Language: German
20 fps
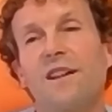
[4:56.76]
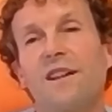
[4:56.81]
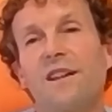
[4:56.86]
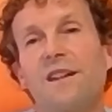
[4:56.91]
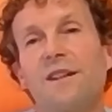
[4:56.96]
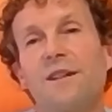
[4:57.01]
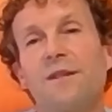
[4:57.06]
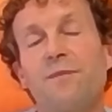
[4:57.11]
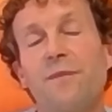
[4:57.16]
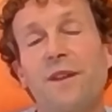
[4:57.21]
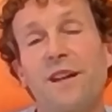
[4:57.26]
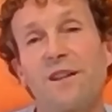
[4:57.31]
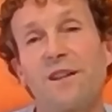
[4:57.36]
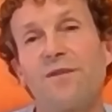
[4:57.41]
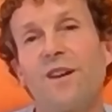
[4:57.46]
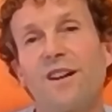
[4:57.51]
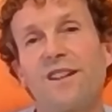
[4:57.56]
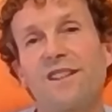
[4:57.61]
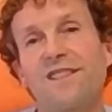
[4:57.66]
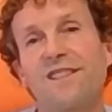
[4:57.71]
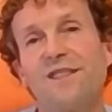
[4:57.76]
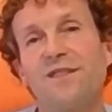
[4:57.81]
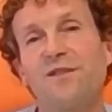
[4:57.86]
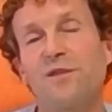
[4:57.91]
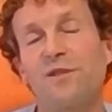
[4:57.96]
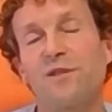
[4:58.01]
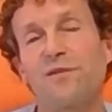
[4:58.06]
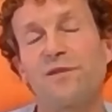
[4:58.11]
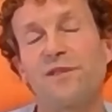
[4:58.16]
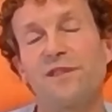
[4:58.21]
ähm, erwarten
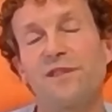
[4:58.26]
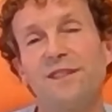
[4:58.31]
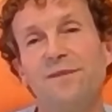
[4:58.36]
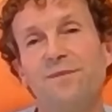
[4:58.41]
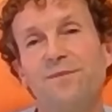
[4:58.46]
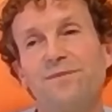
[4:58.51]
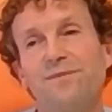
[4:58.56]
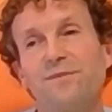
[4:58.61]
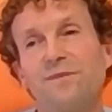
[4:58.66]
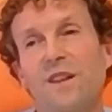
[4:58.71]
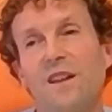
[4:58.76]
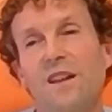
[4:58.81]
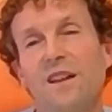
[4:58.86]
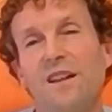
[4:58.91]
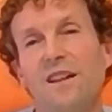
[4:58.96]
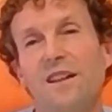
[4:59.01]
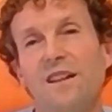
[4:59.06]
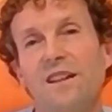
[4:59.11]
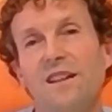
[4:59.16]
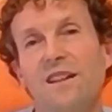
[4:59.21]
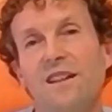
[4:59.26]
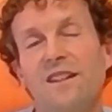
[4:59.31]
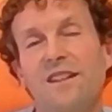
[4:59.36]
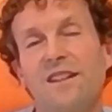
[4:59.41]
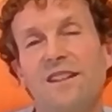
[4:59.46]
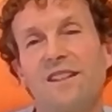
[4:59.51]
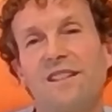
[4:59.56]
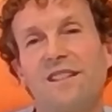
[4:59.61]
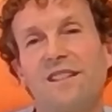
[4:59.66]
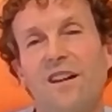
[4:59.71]
dürfen,
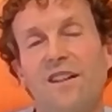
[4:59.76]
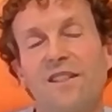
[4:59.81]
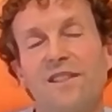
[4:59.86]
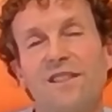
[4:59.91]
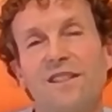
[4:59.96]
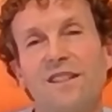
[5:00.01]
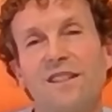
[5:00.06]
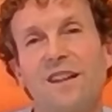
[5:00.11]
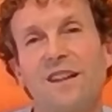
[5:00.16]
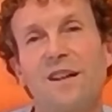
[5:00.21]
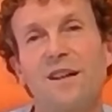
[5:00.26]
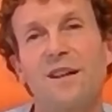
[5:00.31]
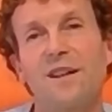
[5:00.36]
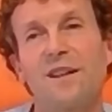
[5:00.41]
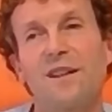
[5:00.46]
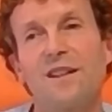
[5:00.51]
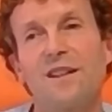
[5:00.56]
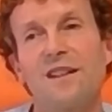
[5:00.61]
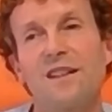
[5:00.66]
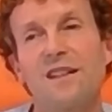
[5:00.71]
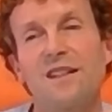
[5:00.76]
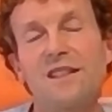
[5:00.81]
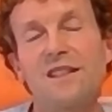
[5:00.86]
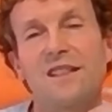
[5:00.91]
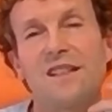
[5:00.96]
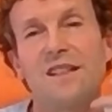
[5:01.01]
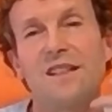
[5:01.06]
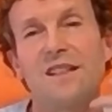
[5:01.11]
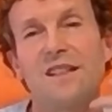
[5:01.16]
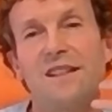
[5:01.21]
dann
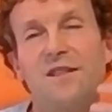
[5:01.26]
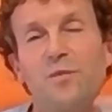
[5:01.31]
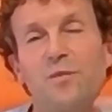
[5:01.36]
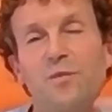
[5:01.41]
sind die